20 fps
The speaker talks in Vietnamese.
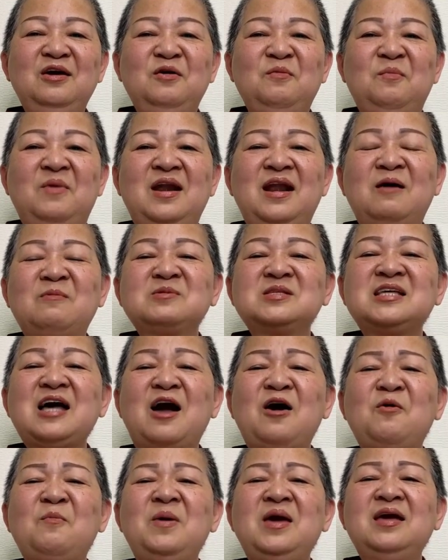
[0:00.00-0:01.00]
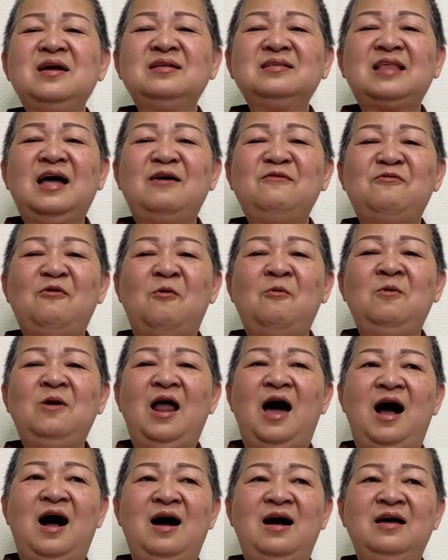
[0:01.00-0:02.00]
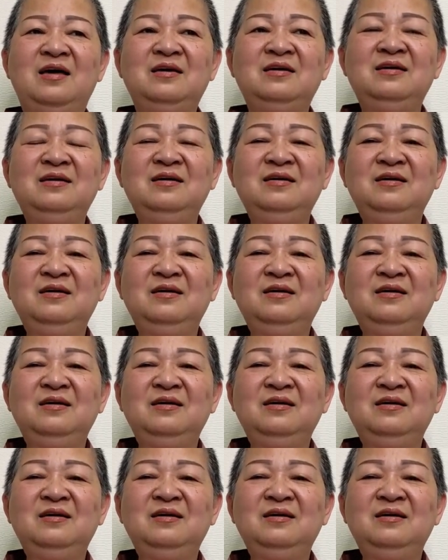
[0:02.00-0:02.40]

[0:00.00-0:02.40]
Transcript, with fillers: mà làm sao biết người ta vụ lợi